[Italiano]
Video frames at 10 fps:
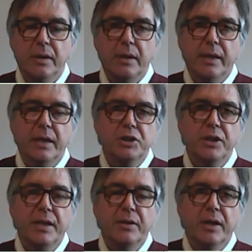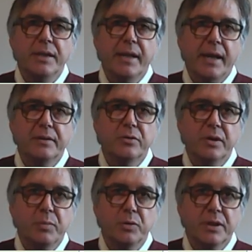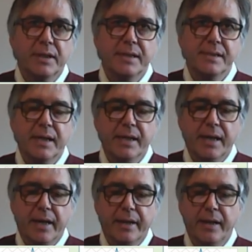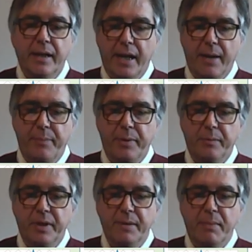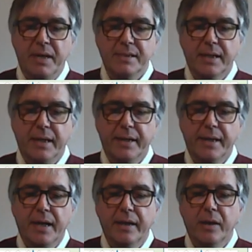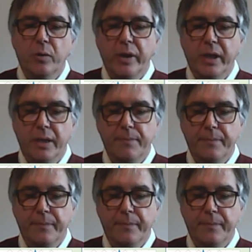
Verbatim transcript: e accedendo alla directory potrete scaricare le app. Quindi basta cliccare qui